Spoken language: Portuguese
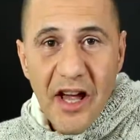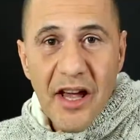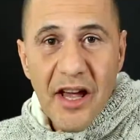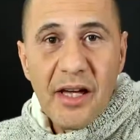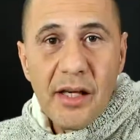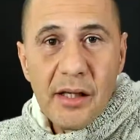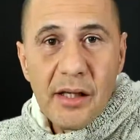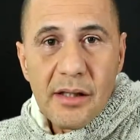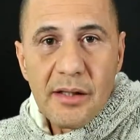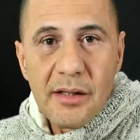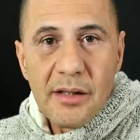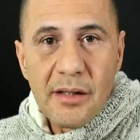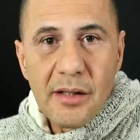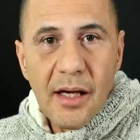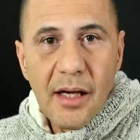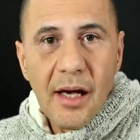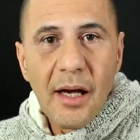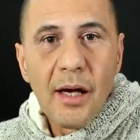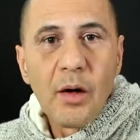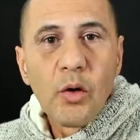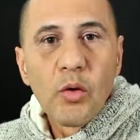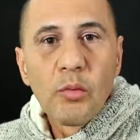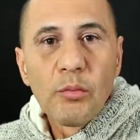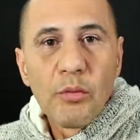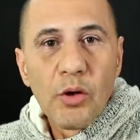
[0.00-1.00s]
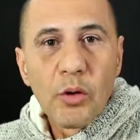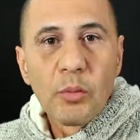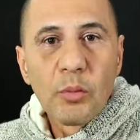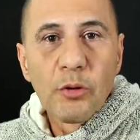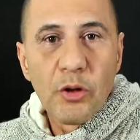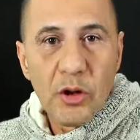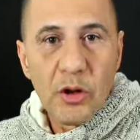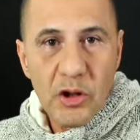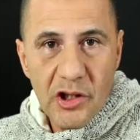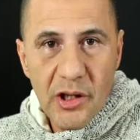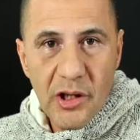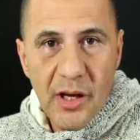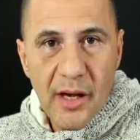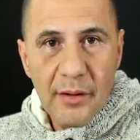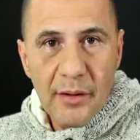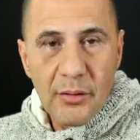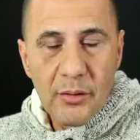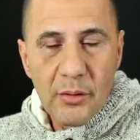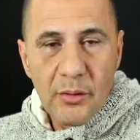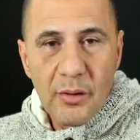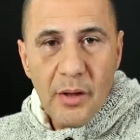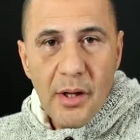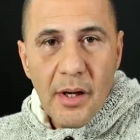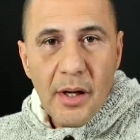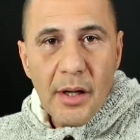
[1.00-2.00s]
Esse é o meu
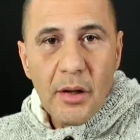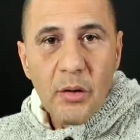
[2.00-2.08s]
projeto.